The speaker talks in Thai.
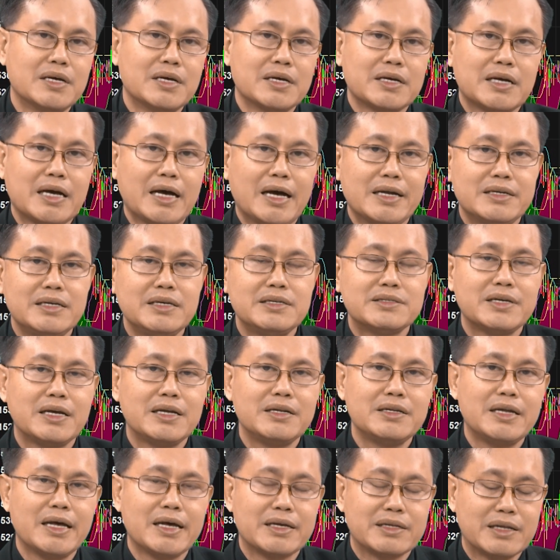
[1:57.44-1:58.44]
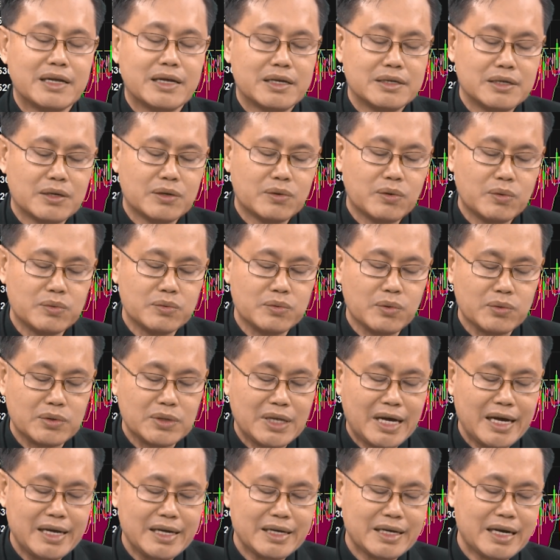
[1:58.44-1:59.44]
การที่เส้นเด็กเนี่ยยังคงอยู่
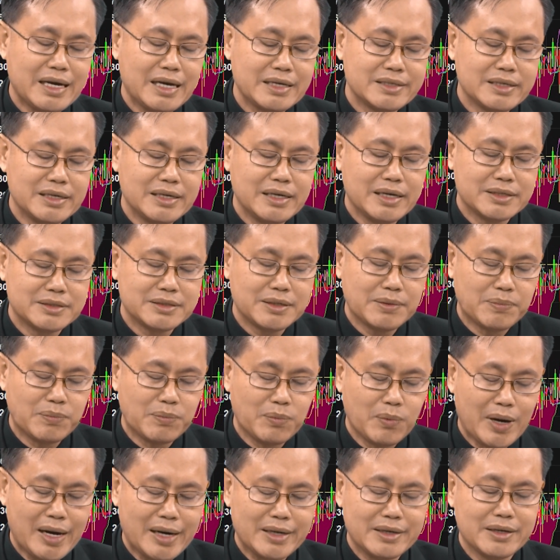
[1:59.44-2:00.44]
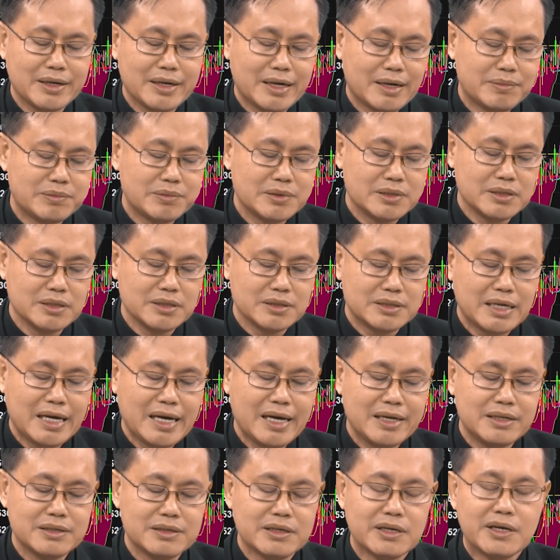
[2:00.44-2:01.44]
ใต้ค่าเฉลี่ย10วันนะครับหรือใต้
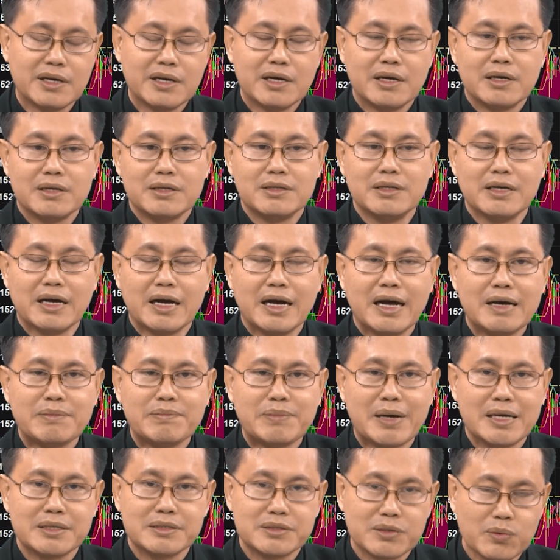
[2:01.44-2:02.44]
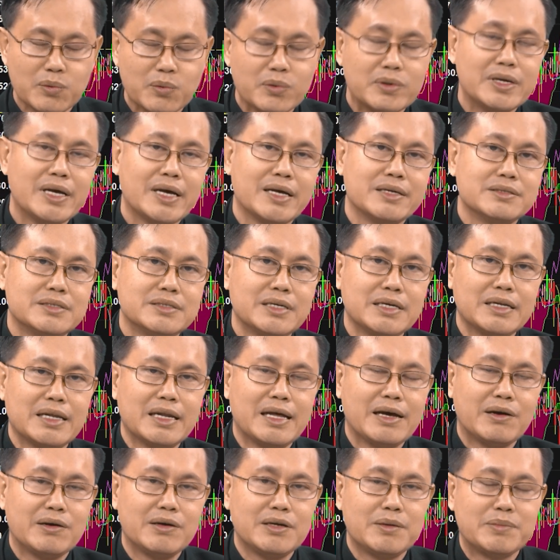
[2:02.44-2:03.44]
1580เนี่ยจง
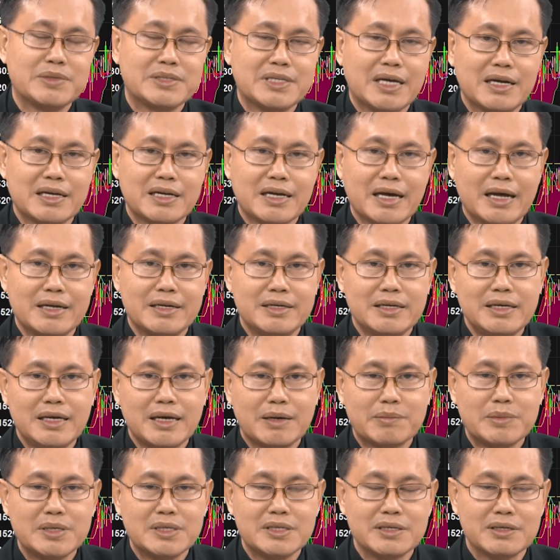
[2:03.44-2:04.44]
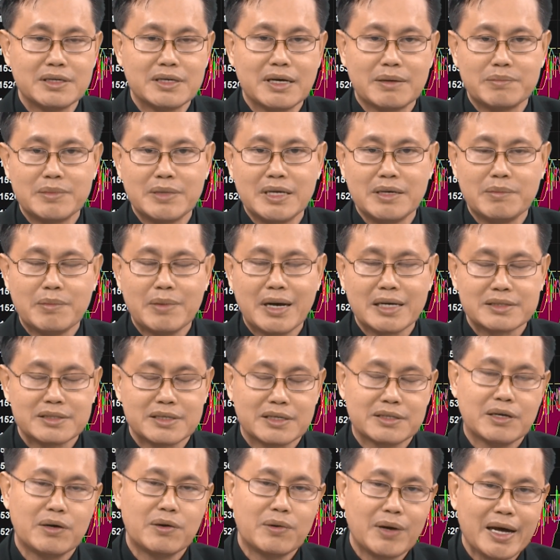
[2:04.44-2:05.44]
แล้วก็ยังมีสถานการณ์ที่ยังไม่ถึงกับดีมากสั
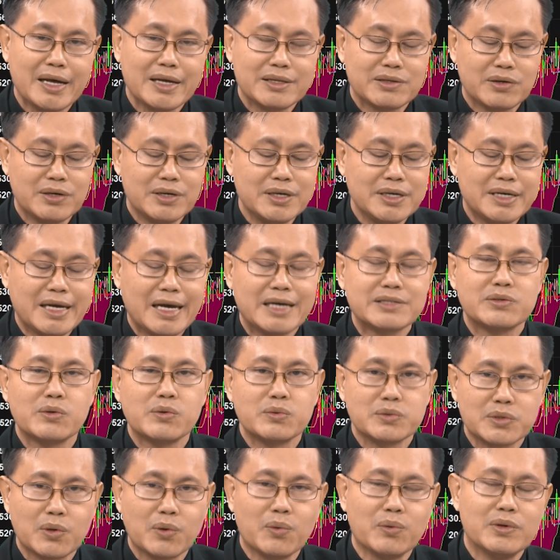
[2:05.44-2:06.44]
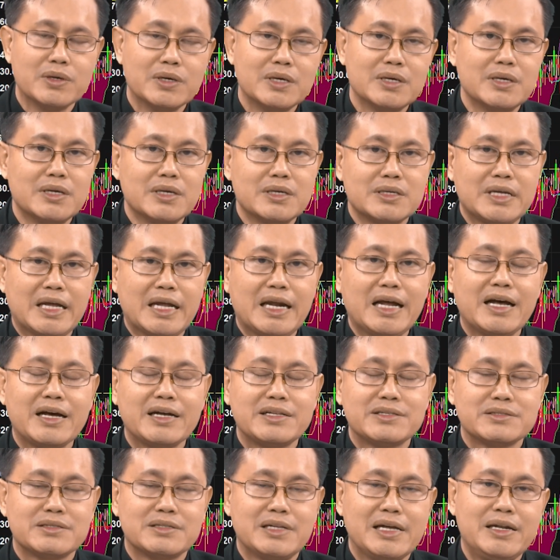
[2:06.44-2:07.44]
กเท่าไหร่ตอนนี้แค่ทรงๆแต่ถ้า
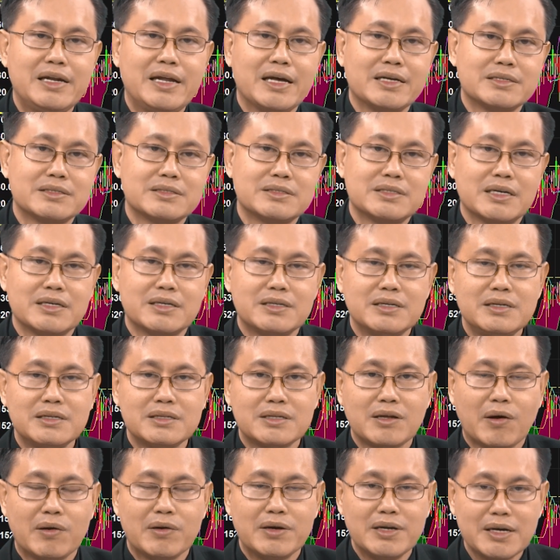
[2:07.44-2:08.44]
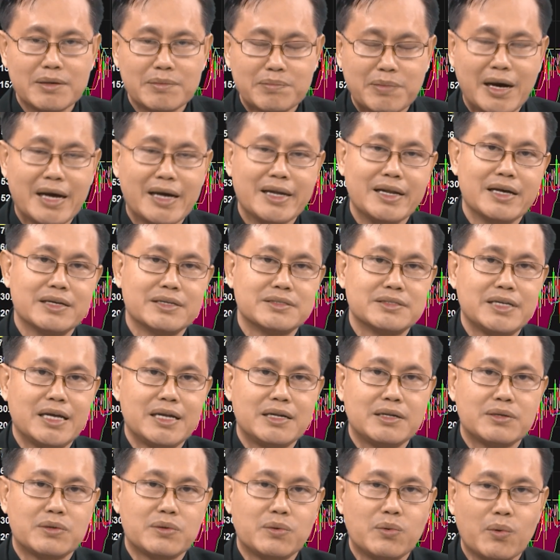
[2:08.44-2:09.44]
เส้นเด็กจะขึ้นต่อเนื่องไปเนี่ยเซต
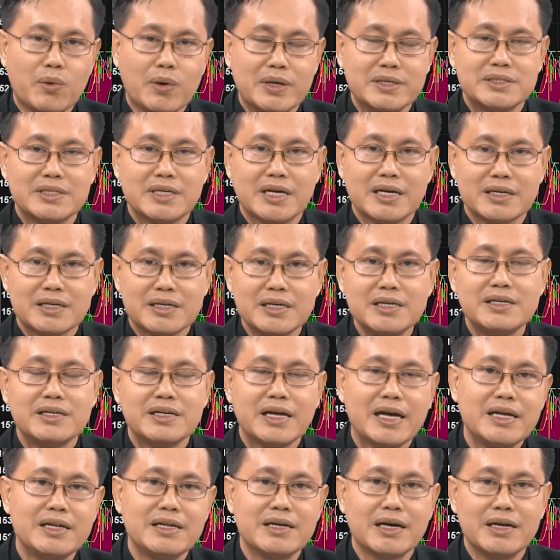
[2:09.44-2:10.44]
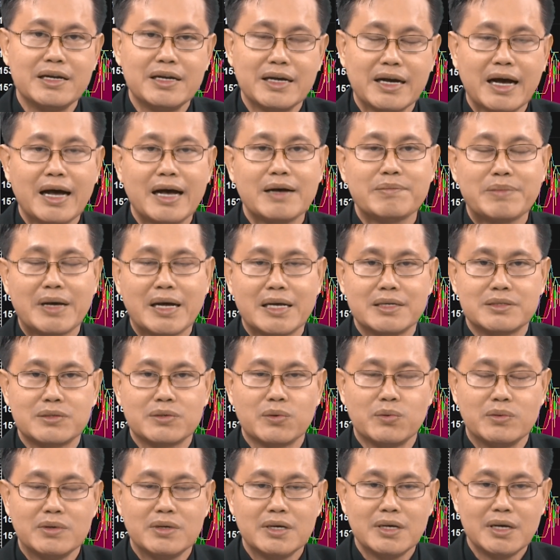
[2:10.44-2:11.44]
ควรจะขึ้นให้เหนือ
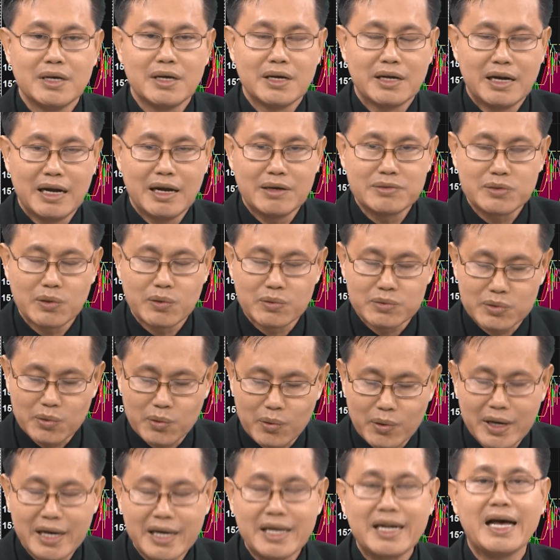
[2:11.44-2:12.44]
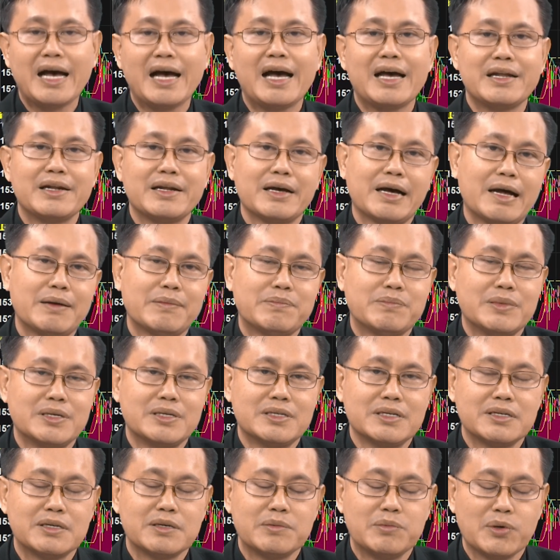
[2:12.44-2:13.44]
1580แล้วทรงตัวให้ได้นะครับมัน
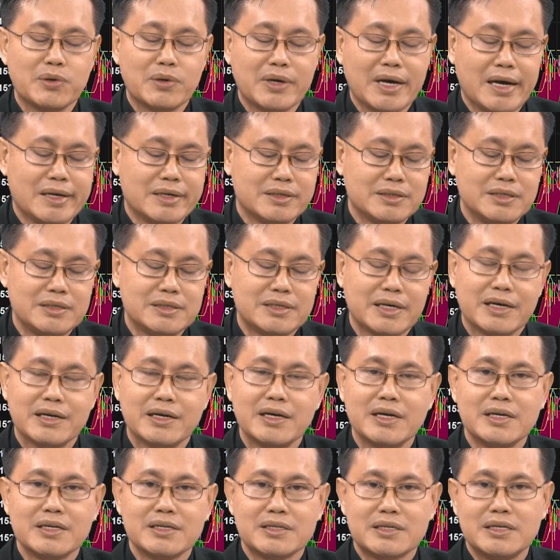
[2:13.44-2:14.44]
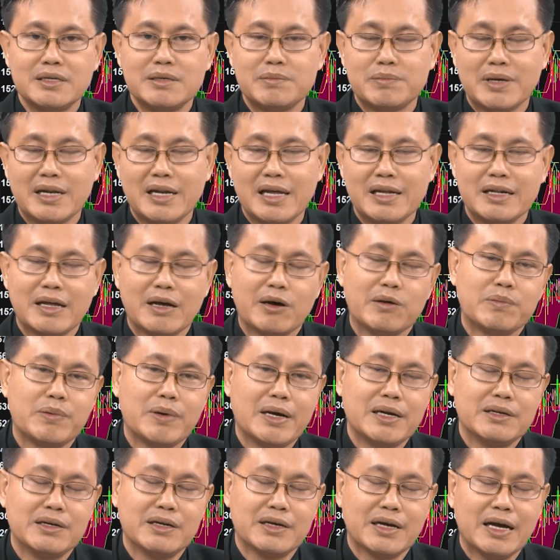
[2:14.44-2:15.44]
ถึงจะมีโอกาสที่จะขึ้นไปเล่นแถว
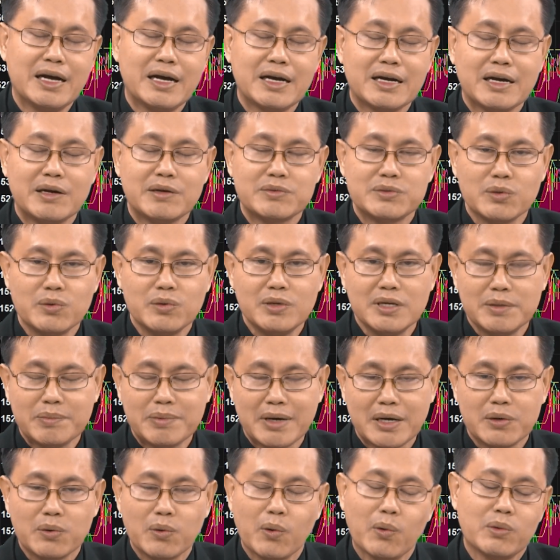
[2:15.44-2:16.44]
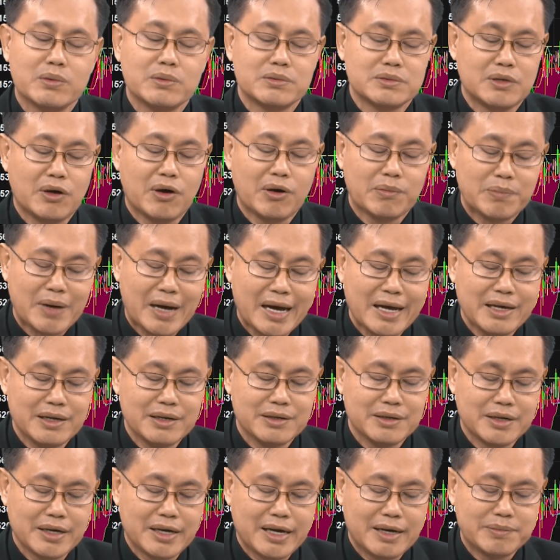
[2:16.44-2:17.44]
1590หรือ1600ต่อไป
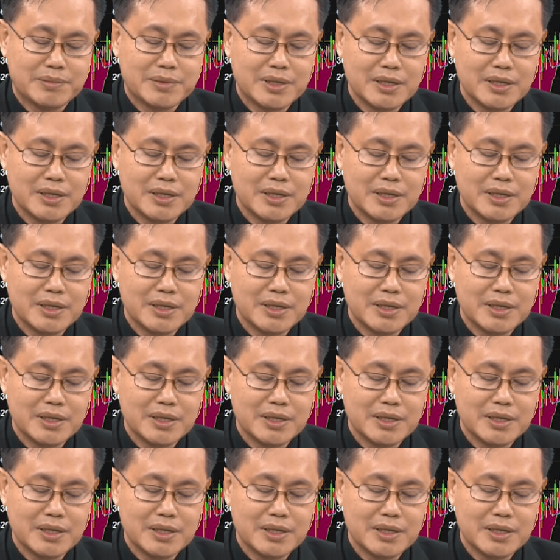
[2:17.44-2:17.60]
นะครับ